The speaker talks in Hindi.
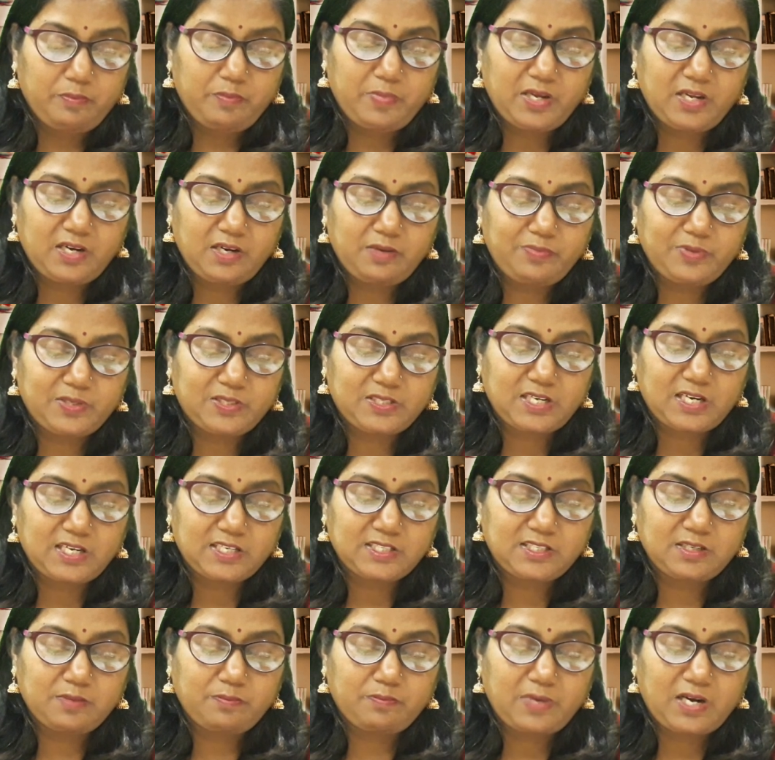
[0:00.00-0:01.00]
मेरे विचार
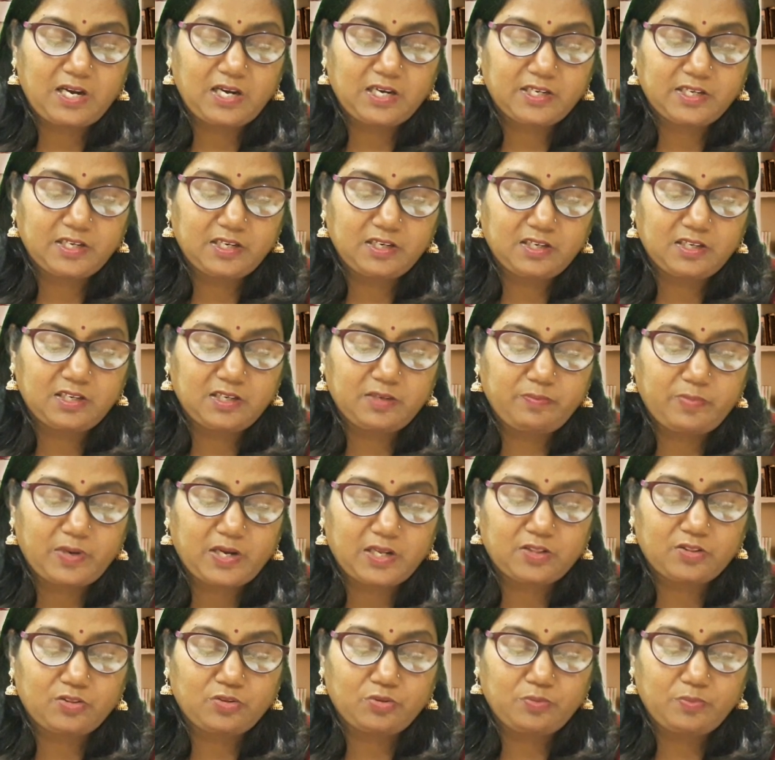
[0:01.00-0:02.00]
से मालकिन की
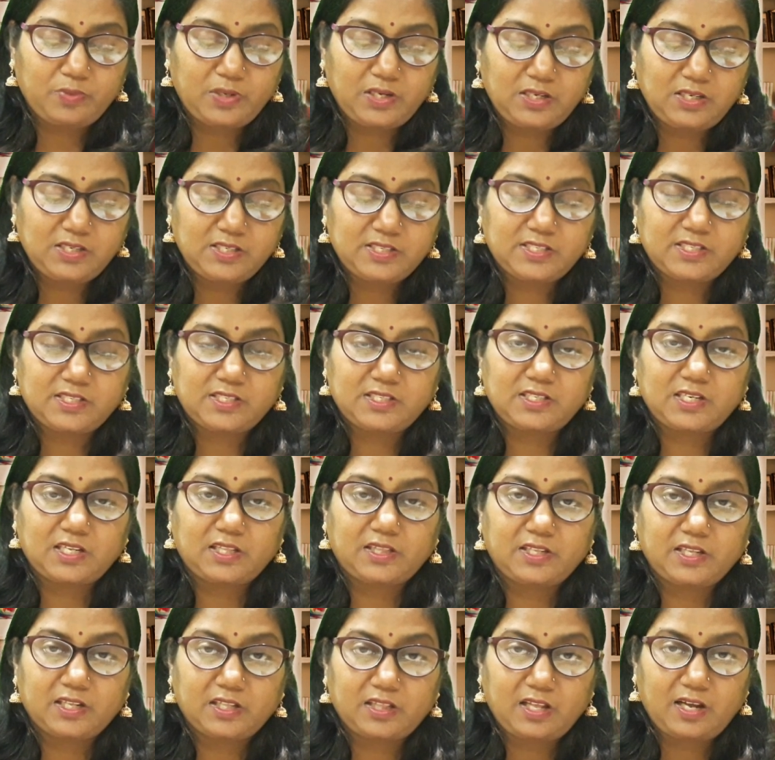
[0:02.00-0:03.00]
बातों में
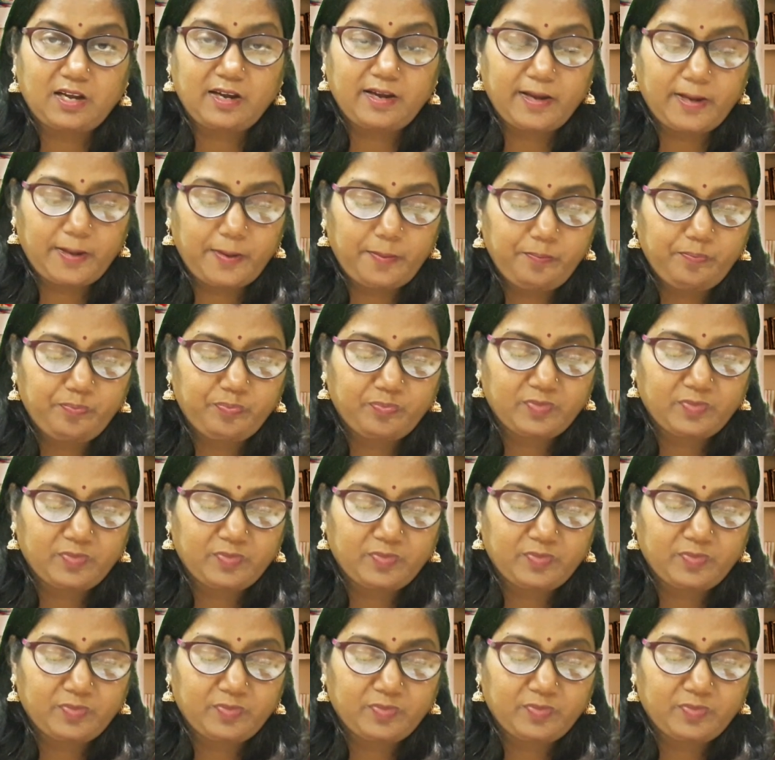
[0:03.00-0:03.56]
सत्यता है